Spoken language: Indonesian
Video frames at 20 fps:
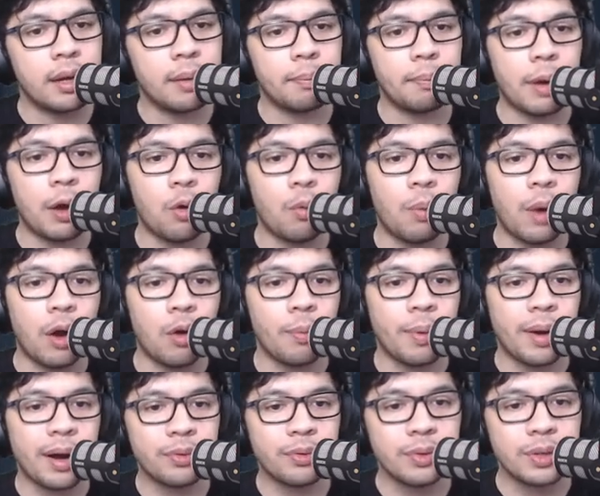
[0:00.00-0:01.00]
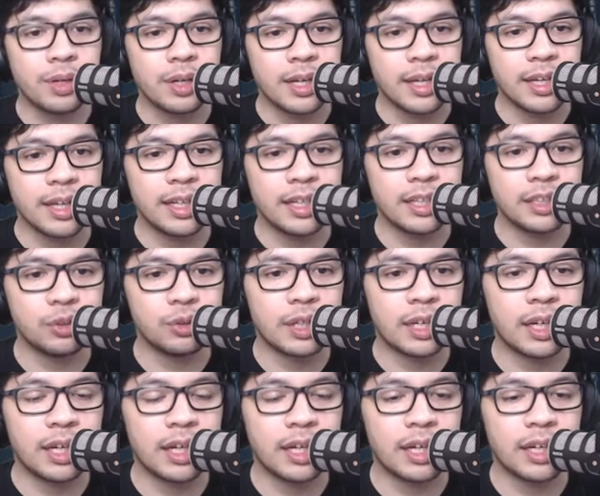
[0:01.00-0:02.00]
Pau pau pau. Ini
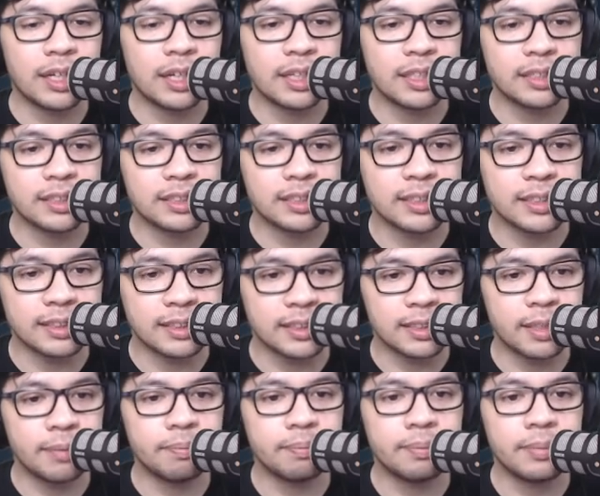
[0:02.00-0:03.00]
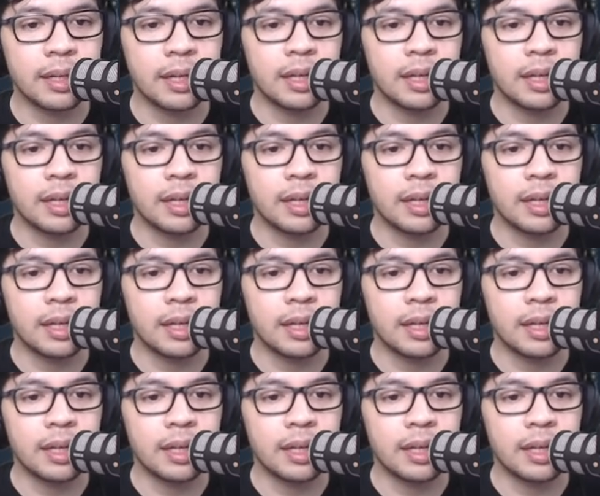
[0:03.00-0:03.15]
sudah rilis di Steam